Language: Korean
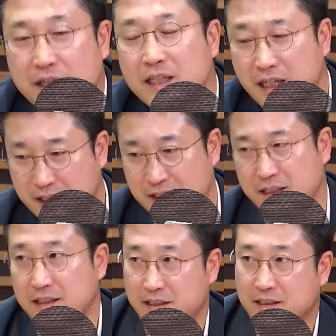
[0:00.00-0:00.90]
정의당은
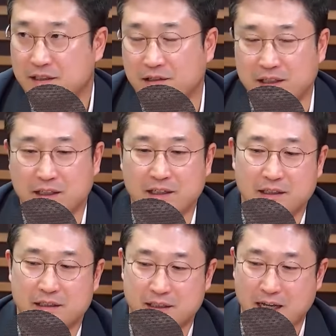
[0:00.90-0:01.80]

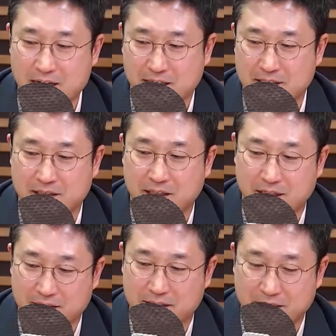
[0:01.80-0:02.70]
정의당은
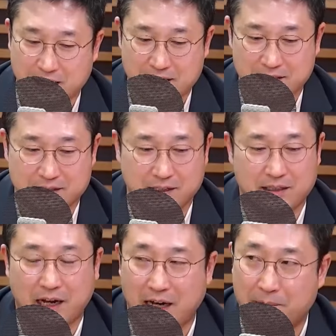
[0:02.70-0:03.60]
사각지대 그
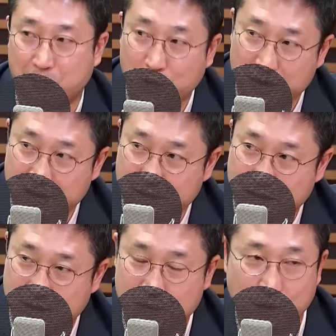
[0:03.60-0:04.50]
사각지대 잘 안
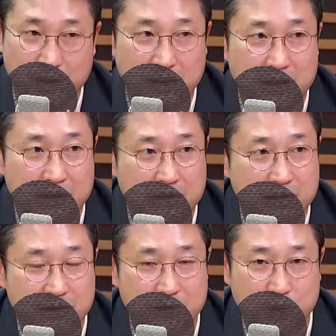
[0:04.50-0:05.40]
보이는 소외된
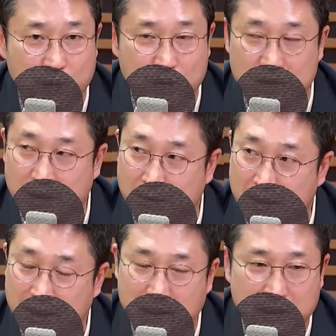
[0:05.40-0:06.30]
어떤 그런
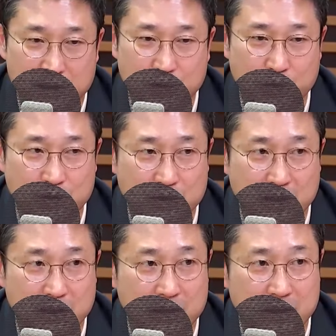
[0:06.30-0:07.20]
노동자와
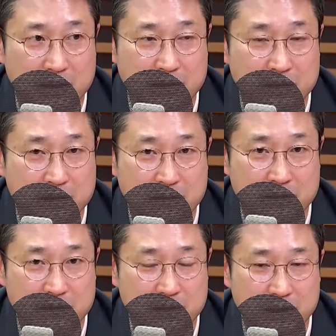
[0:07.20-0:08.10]
소수자에 대한
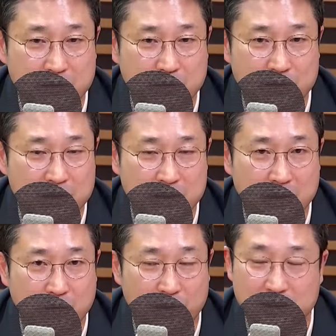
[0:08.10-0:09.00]
그
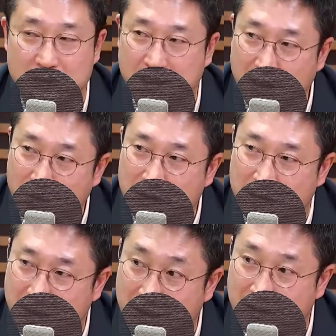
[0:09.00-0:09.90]
인권이나 권익을
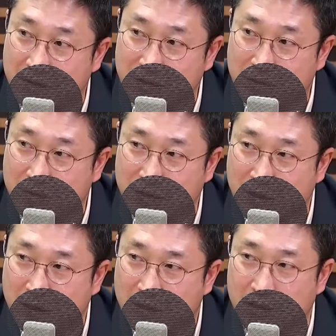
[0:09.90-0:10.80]
챙겨왔던 당이거든요.
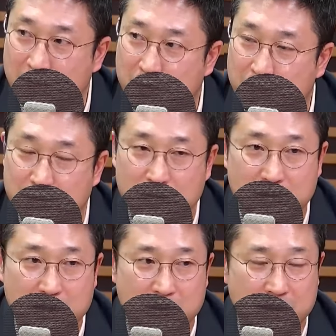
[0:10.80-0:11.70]
그런
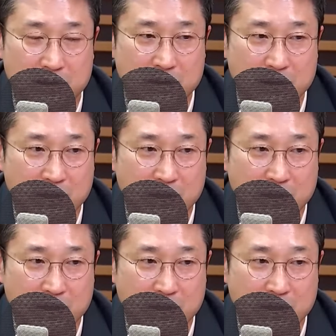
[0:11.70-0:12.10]
부분들을